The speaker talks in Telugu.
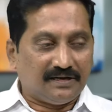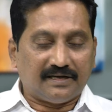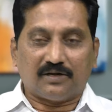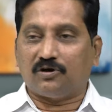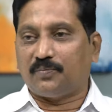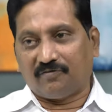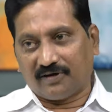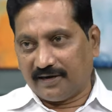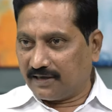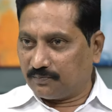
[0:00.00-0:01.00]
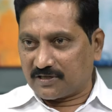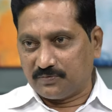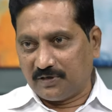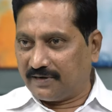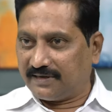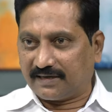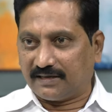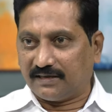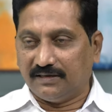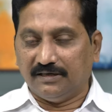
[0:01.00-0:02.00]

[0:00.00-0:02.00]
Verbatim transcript: నిన్న కూడా పవన్ కళ్యాణ్ గారు ప్రెస్ మీట్ పెట్టారు కదా